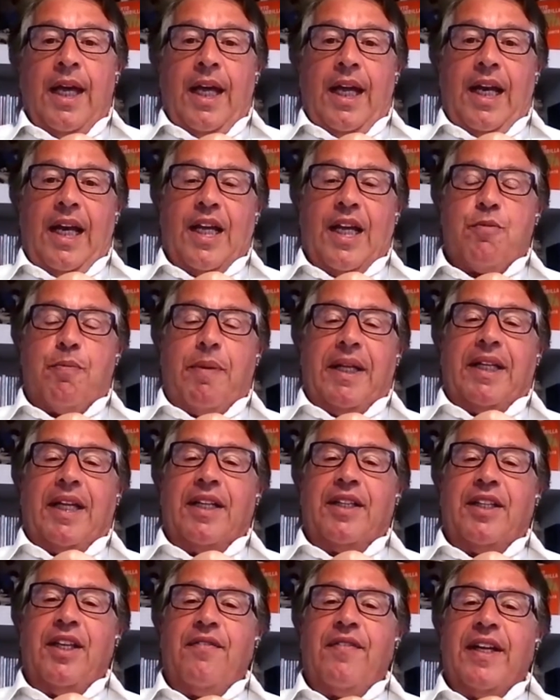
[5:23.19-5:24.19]

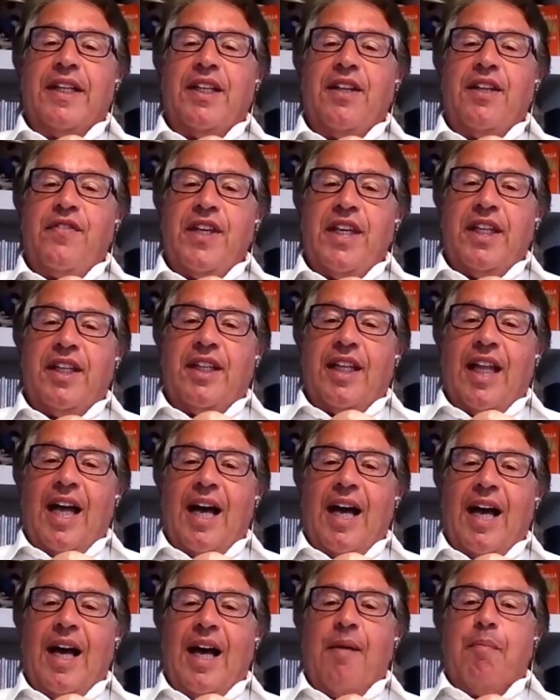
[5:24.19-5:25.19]
L'aspettativa di
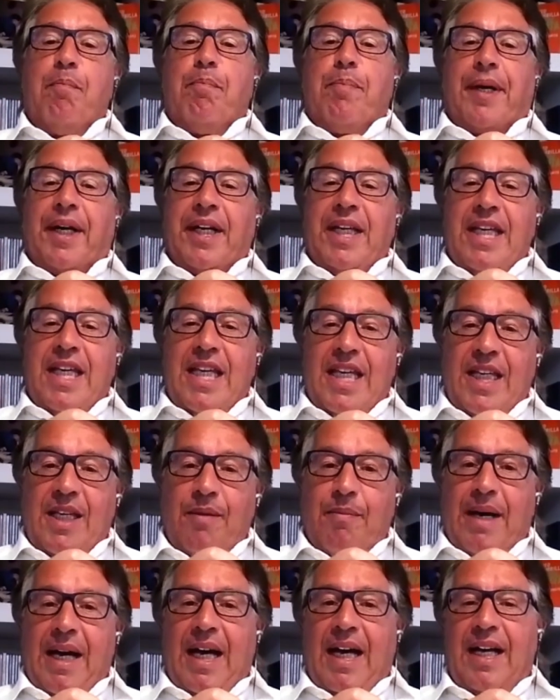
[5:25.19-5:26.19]
vita
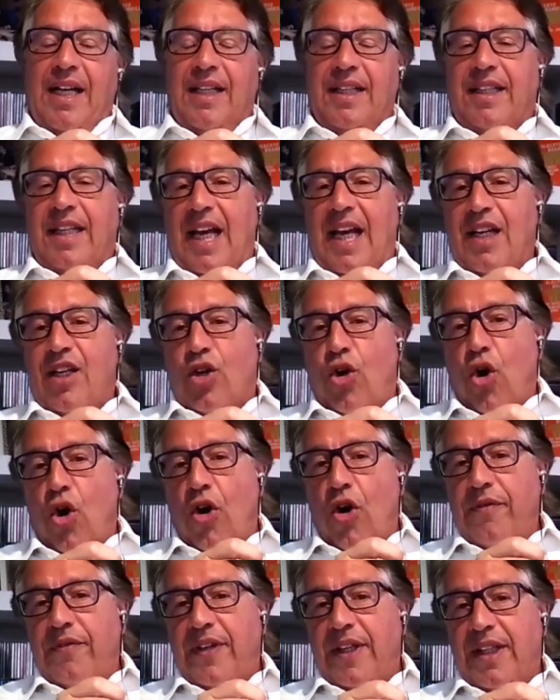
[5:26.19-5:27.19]
prima del
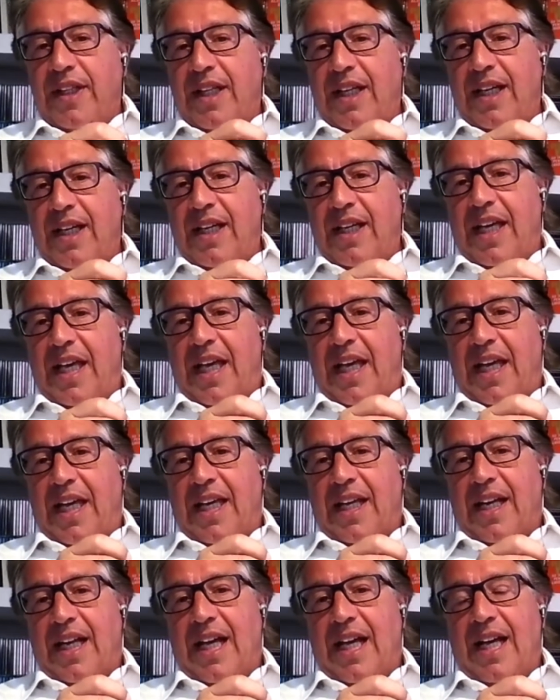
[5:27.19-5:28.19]
Covid
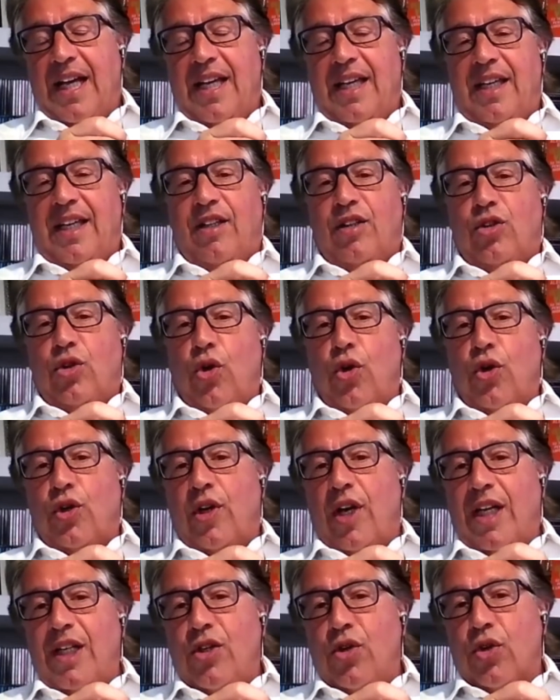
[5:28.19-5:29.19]
era
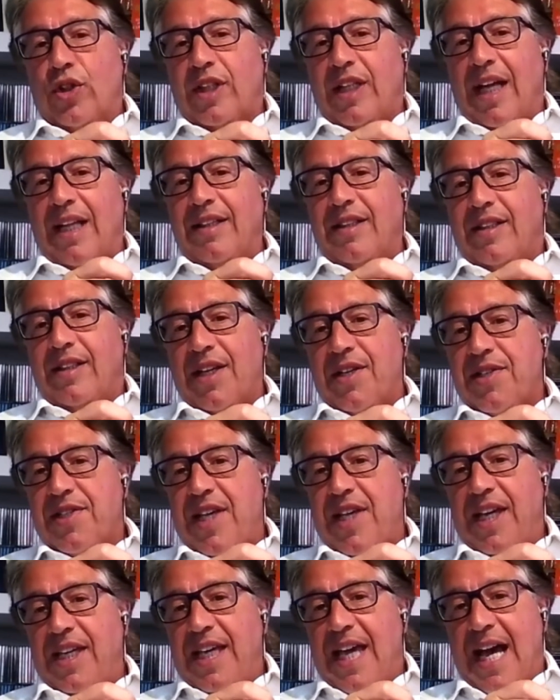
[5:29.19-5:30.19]
intorno agli
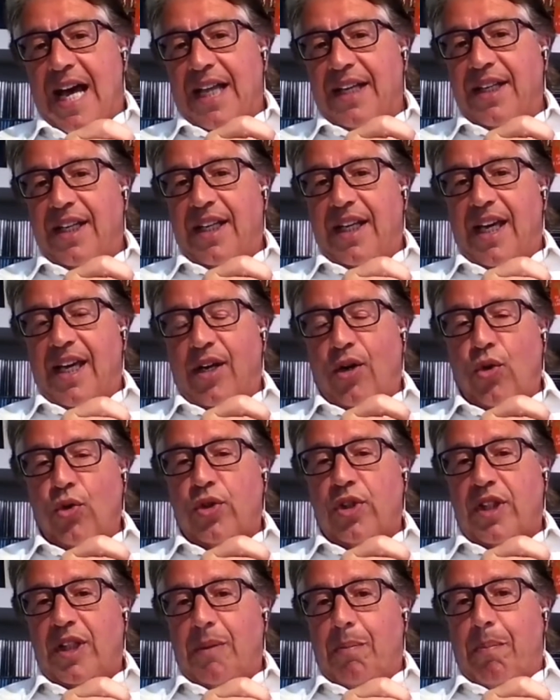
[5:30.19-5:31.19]
86 anni
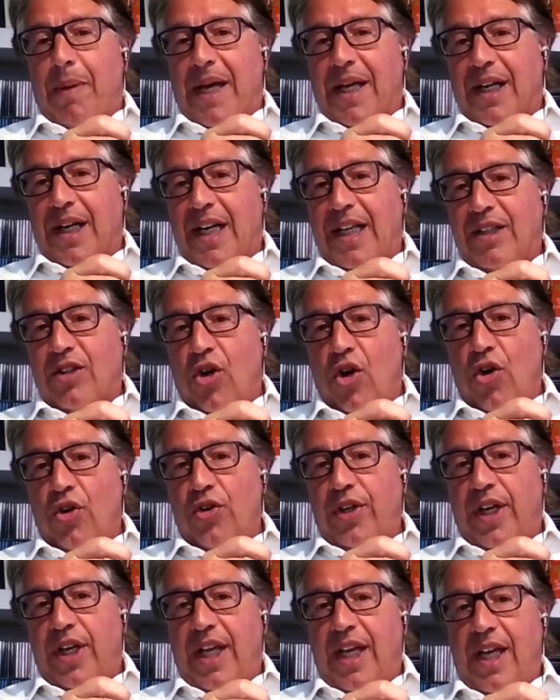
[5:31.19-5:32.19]
erotti per le
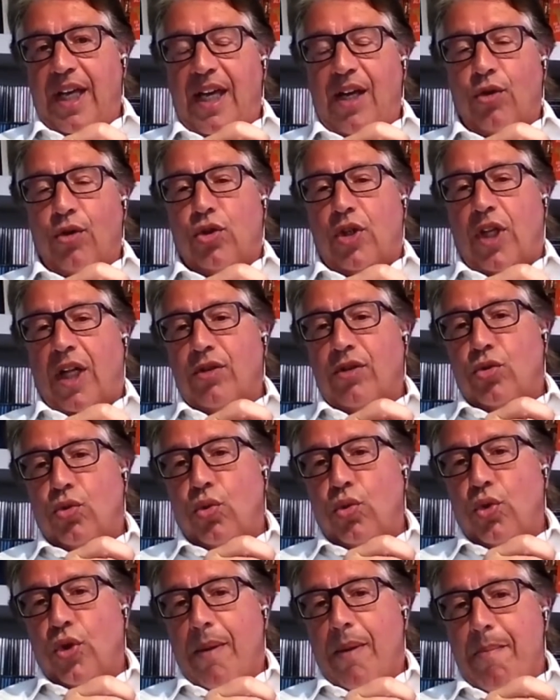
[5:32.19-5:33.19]
donne e
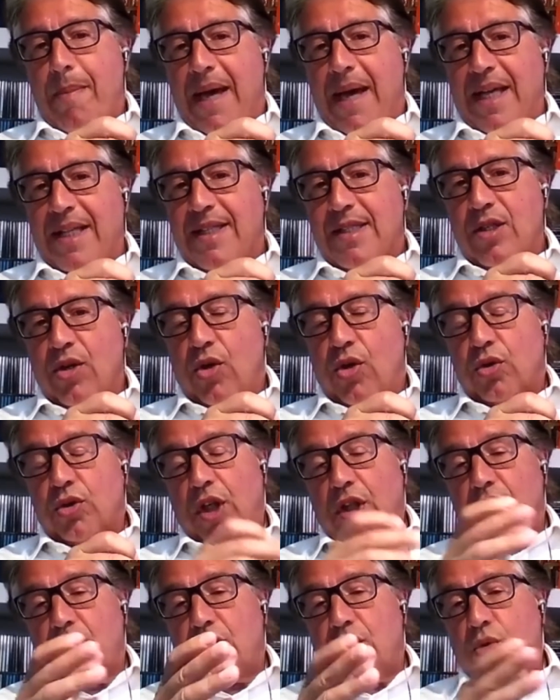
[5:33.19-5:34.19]
81 e mezzo,
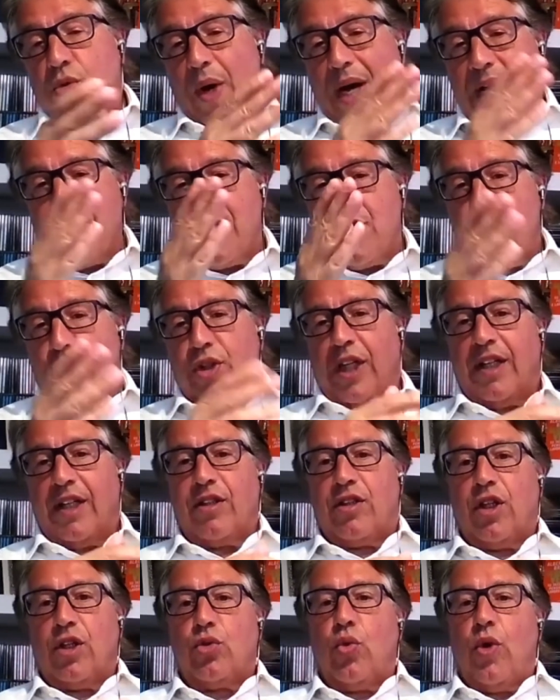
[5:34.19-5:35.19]
quasi
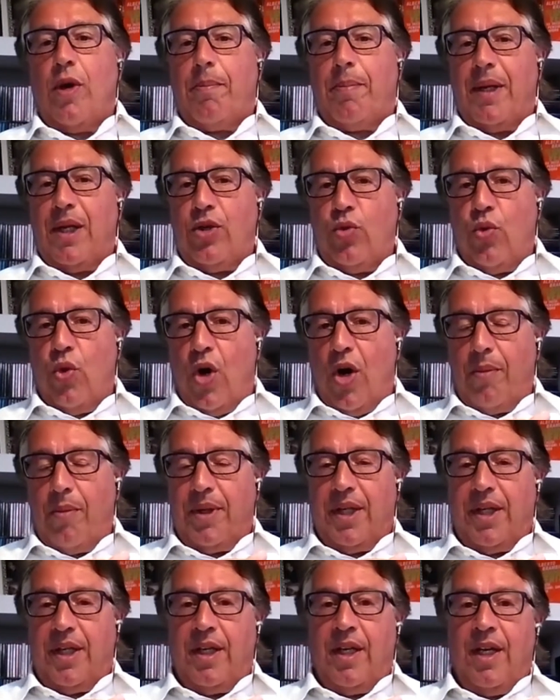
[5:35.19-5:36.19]
82 per gli
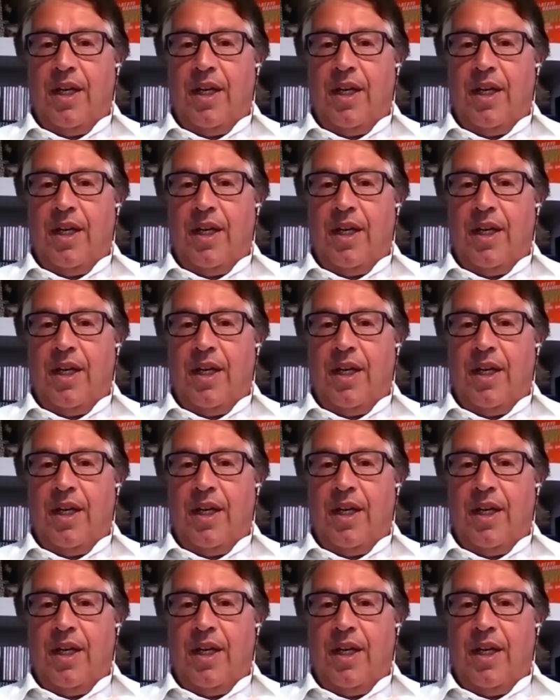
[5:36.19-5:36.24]
uomini